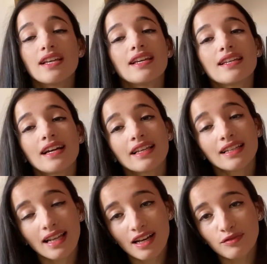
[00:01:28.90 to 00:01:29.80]
E aí
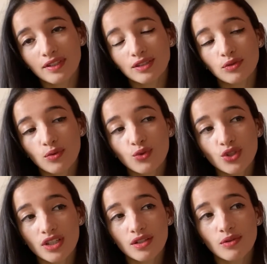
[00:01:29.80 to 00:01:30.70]
lá, falando com
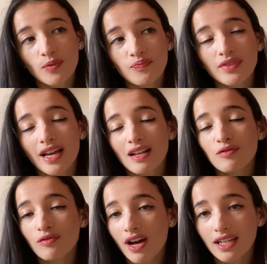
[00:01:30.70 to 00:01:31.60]
Chico,
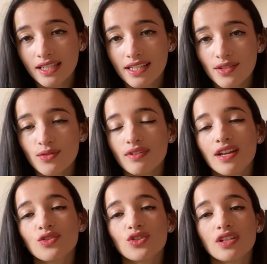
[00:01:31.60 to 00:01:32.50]
ela fala isso,
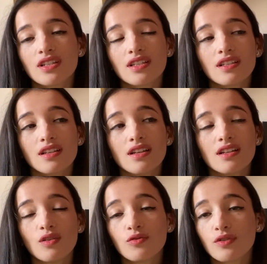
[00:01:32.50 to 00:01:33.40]
né, de que
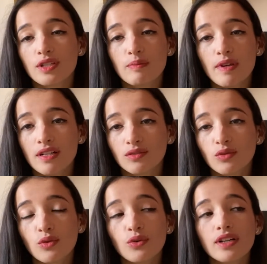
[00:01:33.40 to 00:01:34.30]
não foi
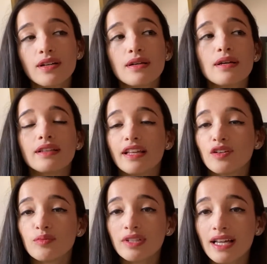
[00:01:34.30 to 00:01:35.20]
esperando cura,
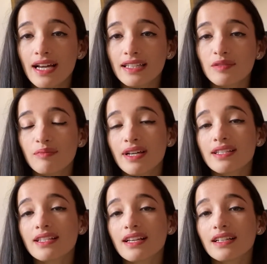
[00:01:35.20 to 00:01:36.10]
nenhum milagre,
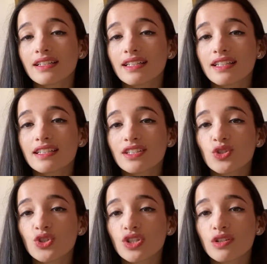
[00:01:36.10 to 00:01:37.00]
mas que ela queria
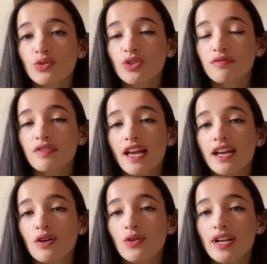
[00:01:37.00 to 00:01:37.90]
que Chico
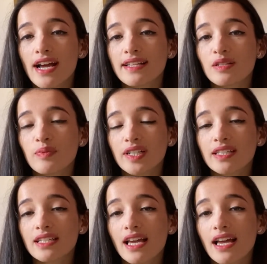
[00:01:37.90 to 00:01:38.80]
Xavier orasse para
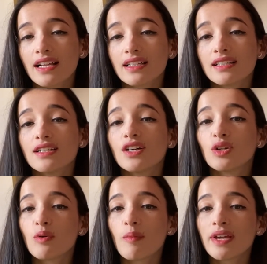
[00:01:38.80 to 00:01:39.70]
que ela,
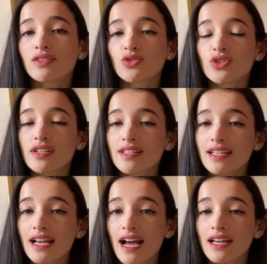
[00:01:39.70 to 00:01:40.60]
no momento de
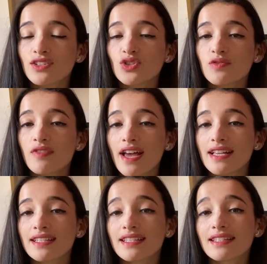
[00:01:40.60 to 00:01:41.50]
desencarne,
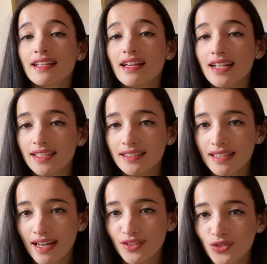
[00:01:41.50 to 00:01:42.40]
tivesse
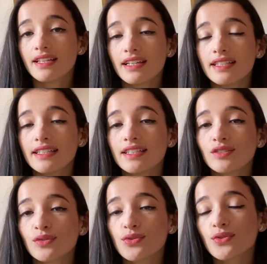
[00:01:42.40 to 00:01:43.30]
serenidade. E
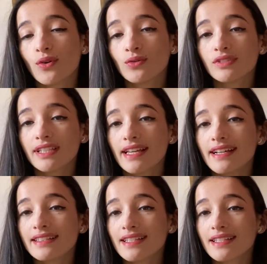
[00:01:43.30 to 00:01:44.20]
Adelina nos conta que
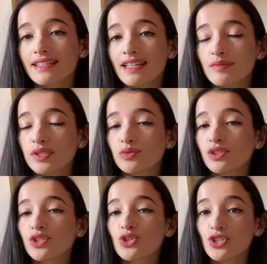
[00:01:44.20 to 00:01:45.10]
ele ainda se lembra do
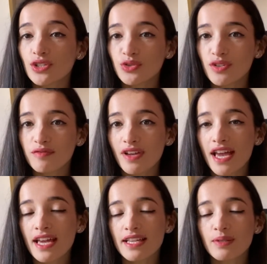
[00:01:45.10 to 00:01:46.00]
que Chico
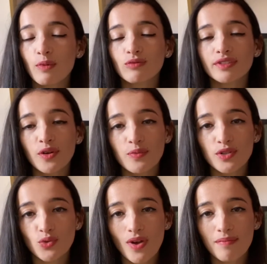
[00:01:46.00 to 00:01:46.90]
Xavier respondeu
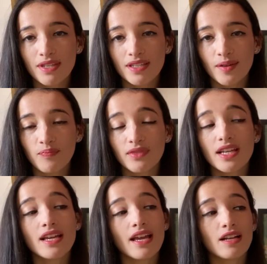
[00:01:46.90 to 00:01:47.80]
para sua amiga.
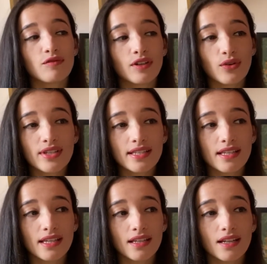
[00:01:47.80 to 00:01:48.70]
Ele falou
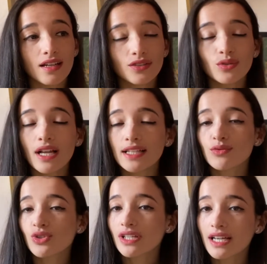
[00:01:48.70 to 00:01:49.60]
assim: do
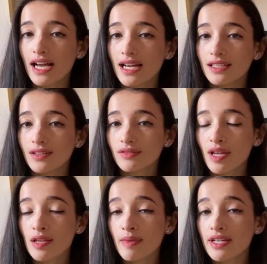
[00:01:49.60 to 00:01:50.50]
lado de cá não
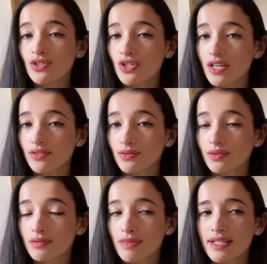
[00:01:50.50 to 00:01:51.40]
tem mais jeito,
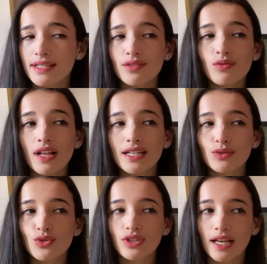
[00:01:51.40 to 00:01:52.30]
mas e do
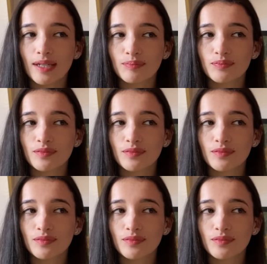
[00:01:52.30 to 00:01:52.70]
lado de lá?